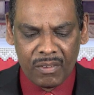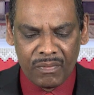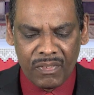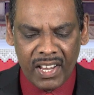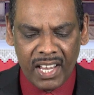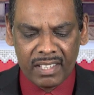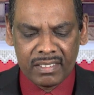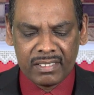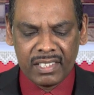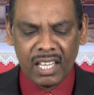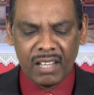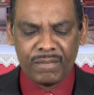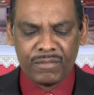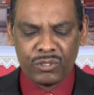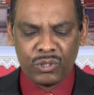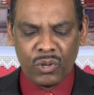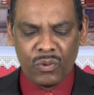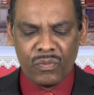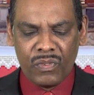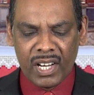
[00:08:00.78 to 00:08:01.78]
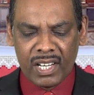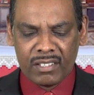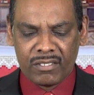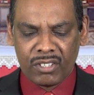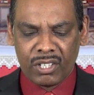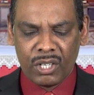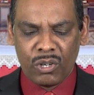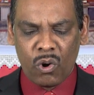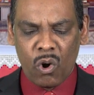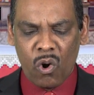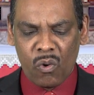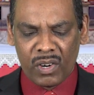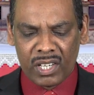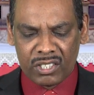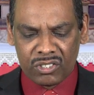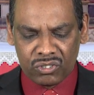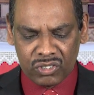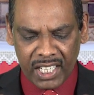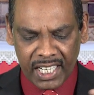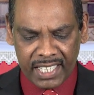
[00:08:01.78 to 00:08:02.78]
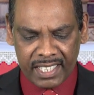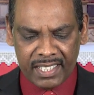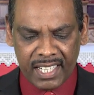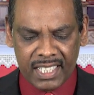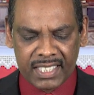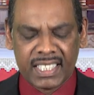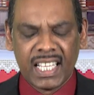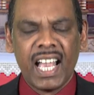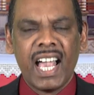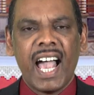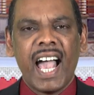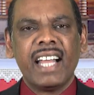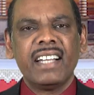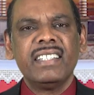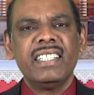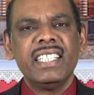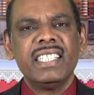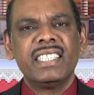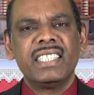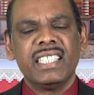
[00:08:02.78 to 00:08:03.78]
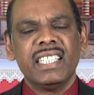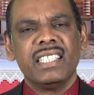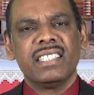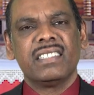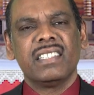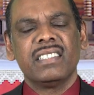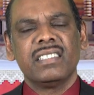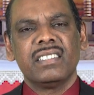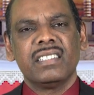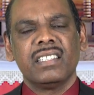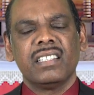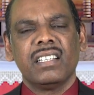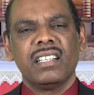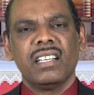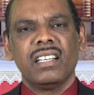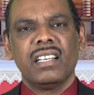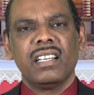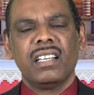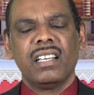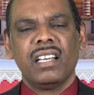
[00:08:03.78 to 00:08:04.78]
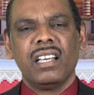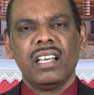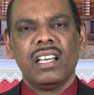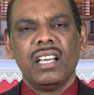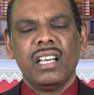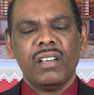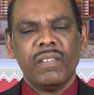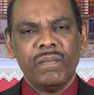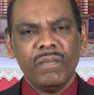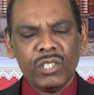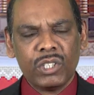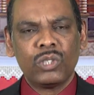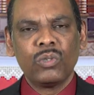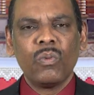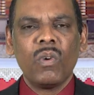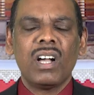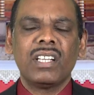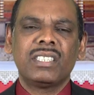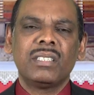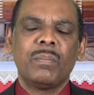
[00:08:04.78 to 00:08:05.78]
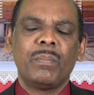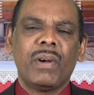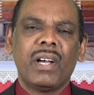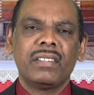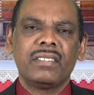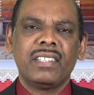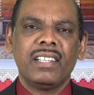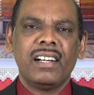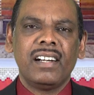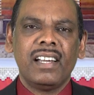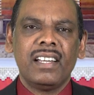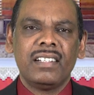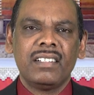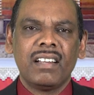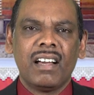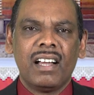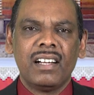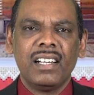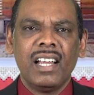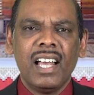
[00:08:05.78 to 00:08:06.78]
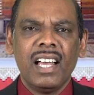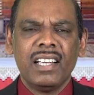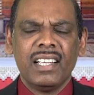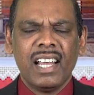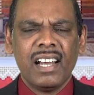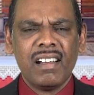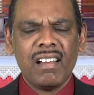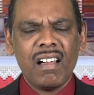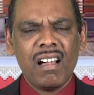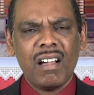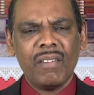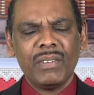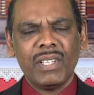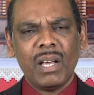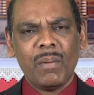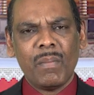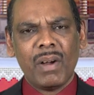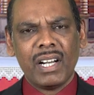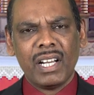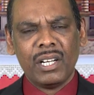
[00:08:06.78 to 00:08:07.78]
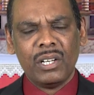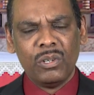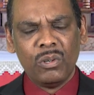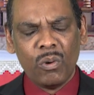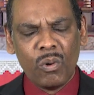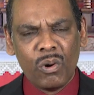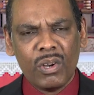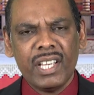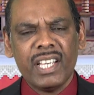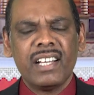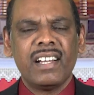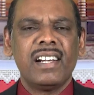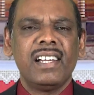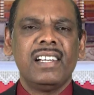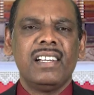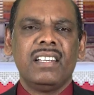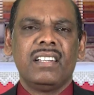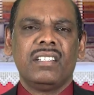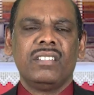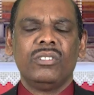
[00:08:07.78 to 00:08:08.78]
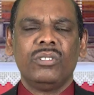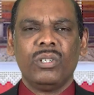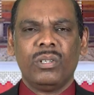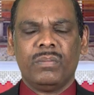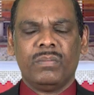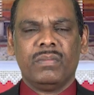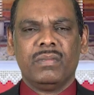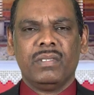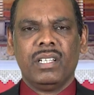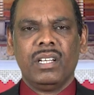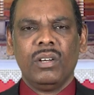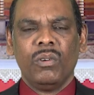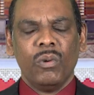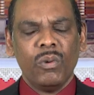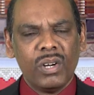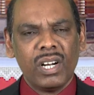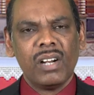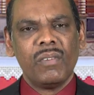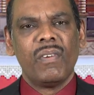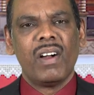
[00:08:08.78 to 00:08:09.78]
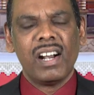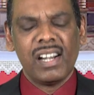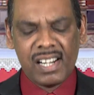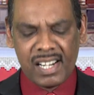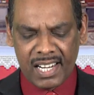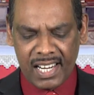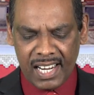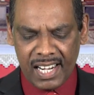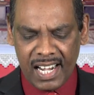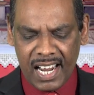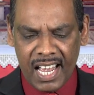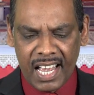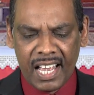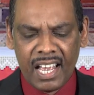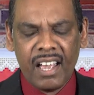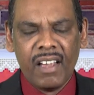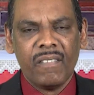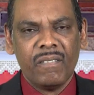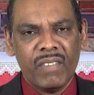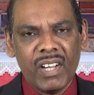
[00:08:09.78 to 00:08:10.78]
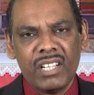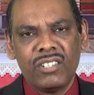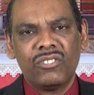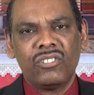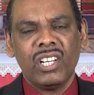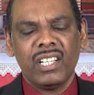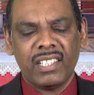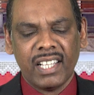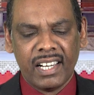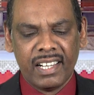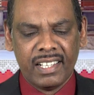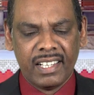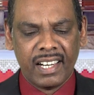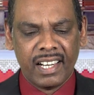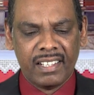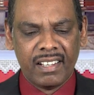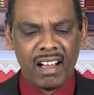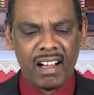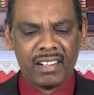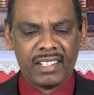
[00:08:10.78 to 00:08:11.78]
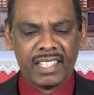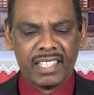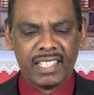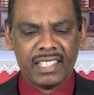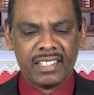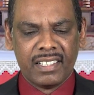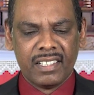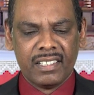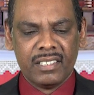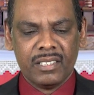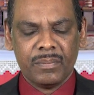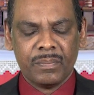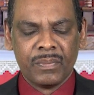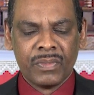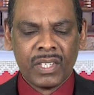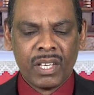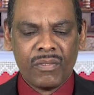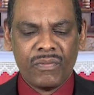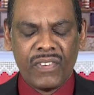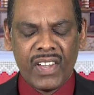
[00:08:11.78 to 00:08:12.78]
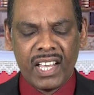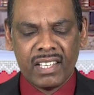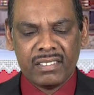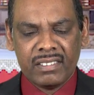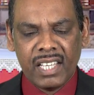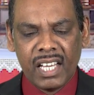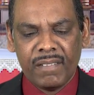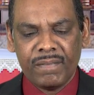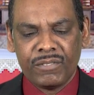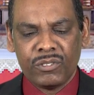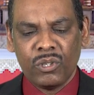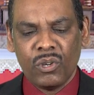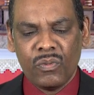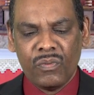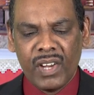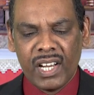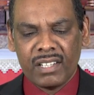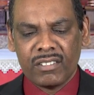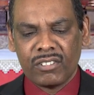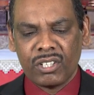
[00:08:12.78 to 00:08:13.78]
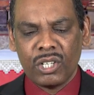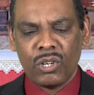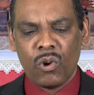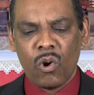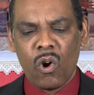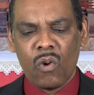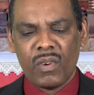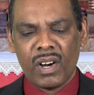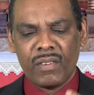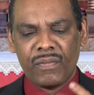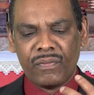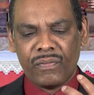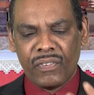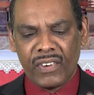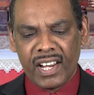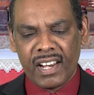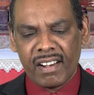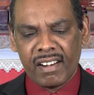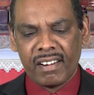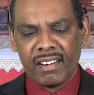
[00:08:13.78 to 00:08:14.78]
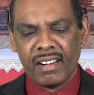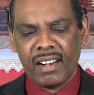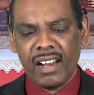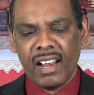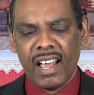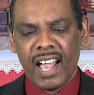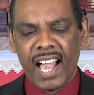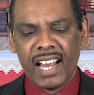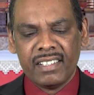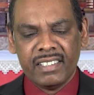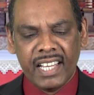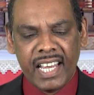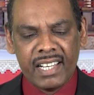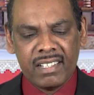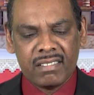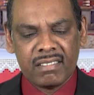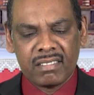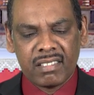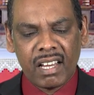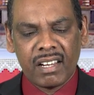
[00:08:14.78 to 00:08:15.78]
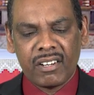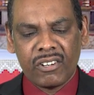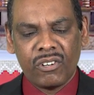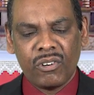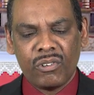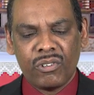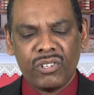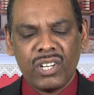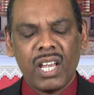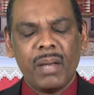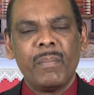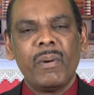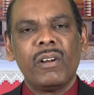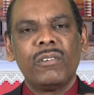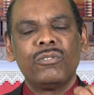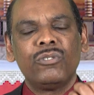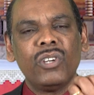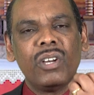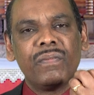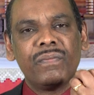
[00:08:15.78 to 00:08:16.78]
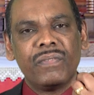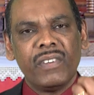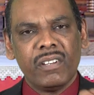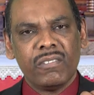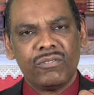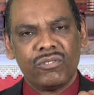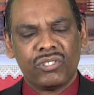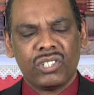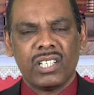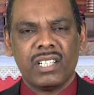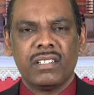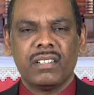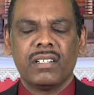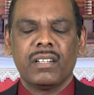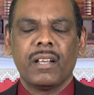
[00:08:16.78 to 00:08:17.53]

ஃபெய்த் கிவ்ஸ் யூ விக்ட்ரி ஓவர் சிக்னஸ் அண்ட் டிசீசஸ் விசுவாசம் பார்த்தீர்கள் என்றால் எல்லா விதமான நோய்களில் இருந்தும் உங்கள் வாழ்க்கையிலே வெற்றி தருகிறதாக இருக்கிறது ஃபெய்த் கிவ்ஸ் யூ விக்ட்ரி ஓவர் ஃபியர் அண்ட் இன்செக்யூரிட்டி அபவுட் யுவர் ஃபியூச்சர்